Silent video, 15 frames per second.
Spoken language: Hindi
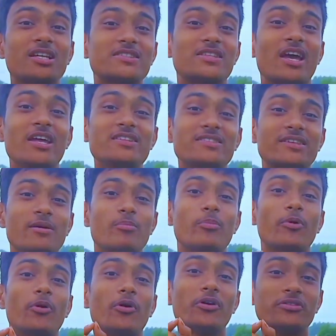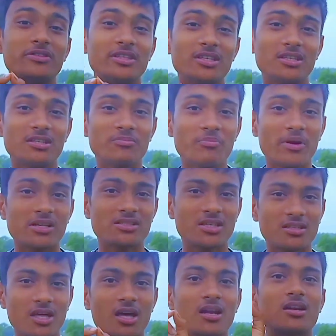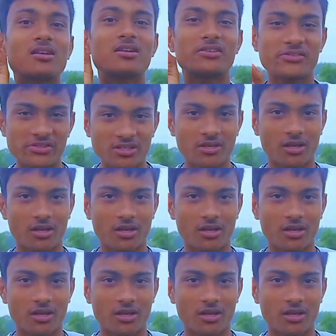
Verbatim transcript: एक साइंस का बहुत ही मज़ेदार रीज़न